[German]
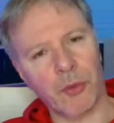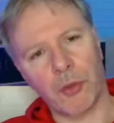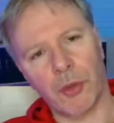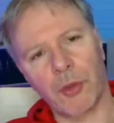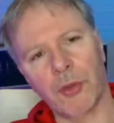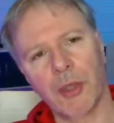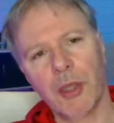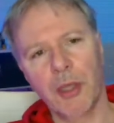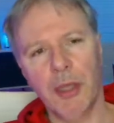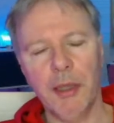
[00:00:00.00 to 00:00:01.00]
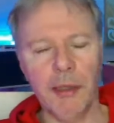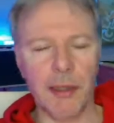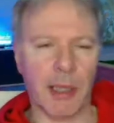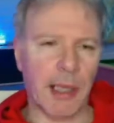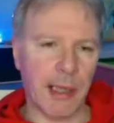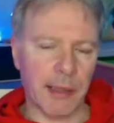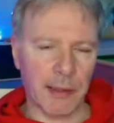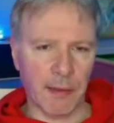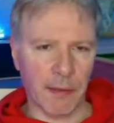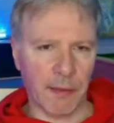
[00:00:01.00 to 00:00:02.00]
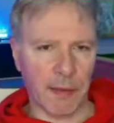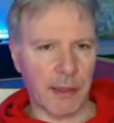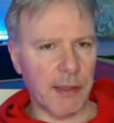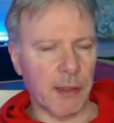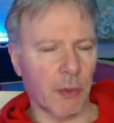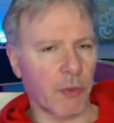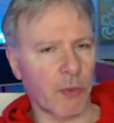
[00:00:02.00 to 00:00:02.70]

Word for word: können in ihrer eigenen Skalierung.